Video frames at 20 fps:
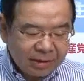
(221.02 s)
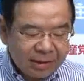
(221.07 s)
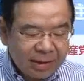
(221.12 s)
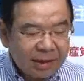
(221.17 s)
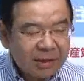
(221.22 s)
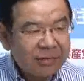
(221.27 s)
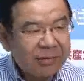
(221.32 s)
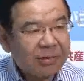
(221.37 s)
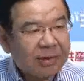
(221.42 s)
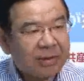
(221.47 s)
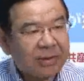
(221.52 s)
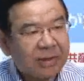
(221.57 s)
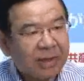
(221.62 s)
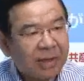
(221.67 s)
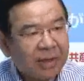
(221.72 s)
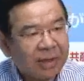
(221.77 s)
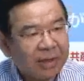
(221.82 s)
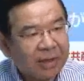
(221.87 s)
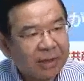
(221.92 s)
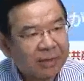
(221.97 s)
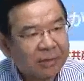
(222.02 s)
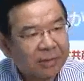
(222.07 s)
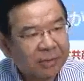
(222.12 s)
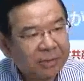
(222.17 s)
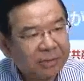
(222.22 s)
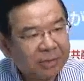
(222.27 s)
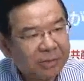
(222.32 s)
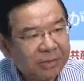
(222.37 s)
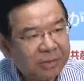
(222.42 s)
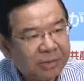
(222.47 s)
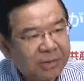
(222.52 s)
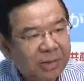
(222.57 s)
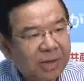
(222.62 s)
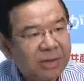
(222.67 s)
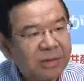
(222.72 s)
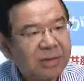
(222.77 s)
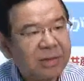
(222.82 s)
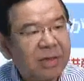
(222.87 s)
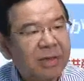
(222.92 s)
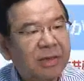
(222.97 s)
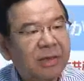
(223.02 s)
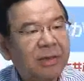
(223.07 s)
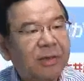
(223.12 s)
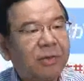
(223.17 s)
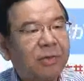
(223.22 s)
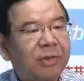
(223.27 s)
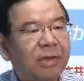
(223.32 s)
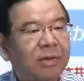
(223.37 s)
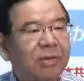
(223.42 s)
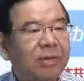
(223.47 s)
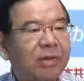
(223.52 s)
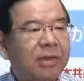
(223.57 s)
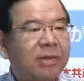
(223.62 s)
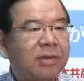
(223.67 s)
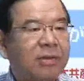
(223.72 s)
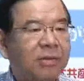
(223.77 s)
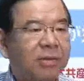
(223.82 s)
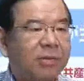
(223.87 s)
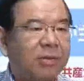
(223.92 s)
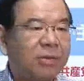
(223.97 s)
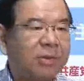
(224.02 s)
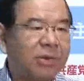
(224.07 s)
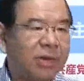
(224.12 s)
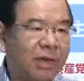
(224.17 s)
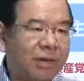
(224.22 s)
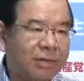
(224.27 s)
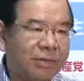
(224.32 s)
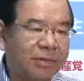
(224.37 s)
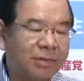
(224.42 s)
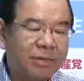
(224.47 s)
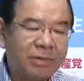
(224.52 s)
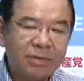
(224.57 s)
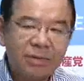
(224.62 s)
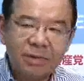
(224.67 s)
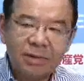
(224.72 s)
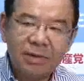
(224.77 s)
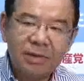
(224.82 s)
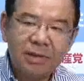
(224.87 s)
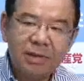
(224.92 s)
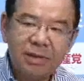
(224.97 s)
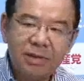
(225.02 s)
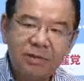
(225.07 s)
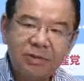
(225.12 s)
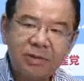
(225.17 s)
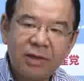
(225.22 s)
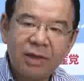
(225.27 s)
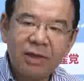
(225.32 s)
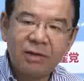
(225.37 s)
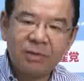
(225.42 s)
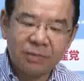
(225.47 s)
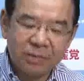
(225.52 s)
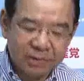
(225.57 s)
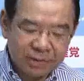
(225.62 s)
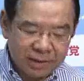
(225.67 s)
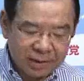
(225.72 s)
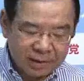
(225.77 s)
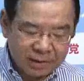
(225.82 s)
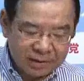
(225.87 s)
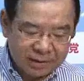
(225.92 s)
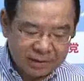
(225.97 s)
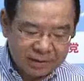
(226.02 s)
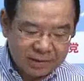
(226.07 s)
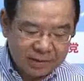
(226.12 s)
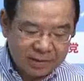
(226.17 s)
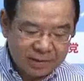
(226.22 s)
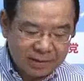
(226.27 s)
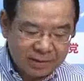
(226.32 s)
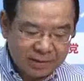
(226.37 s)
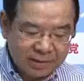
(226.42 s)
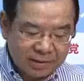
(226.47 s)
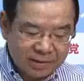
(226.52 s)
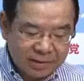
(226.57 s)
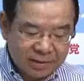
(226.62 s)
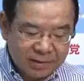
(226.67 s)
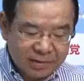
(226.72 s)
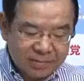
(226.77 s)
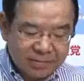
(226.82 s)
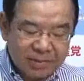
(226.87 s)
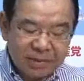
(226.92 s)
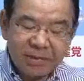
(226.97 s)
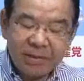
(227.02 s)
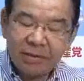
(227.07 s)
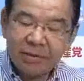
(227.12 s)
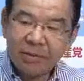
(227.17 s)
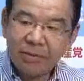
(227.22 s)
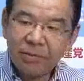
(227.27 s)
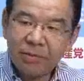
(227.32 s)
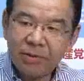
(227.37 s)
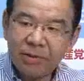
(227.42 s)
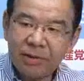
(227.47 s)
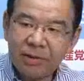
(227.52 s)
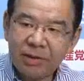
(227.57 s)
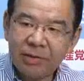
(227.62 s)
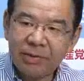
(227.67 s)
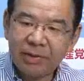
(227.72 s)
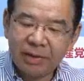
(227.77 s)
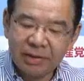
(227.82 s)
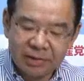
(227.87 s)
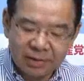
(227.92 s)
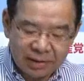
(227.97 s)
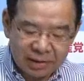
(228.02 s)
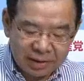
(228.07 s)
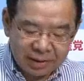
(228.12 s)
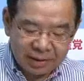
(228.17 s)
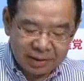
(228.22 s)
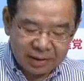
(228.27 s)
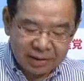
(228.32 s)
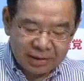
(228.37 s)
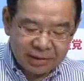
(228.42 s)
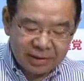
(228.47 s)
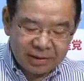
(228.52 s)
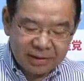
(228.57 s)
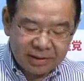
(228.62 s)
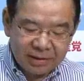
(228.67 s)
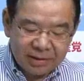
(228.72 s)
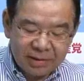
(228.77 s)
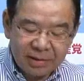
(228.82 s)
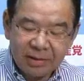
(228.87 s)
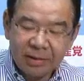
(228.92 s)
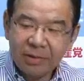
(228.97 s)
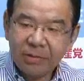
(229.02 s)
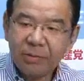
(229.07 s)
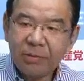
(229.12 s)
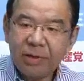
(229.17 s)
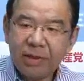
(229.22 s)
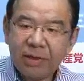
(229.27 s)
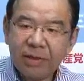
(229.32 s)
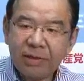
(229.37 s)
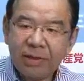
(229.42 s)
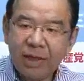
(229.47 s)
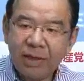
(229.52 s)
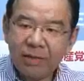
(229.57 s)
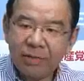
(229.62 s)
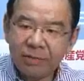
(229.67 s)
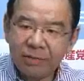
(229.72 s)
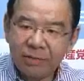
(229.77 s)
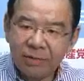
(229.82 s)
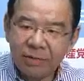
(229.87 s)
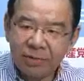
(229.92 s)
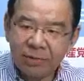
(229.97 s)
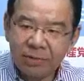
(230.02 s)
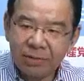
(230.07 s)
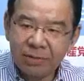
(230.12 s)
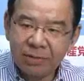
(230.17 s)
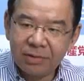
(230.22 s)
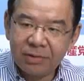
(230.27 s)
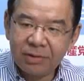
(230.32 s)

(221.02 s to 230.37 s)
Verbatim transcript: 第二はですね、この安全評価のテストを行う実施主体の問題です。政府の方針ではですね、これは電力業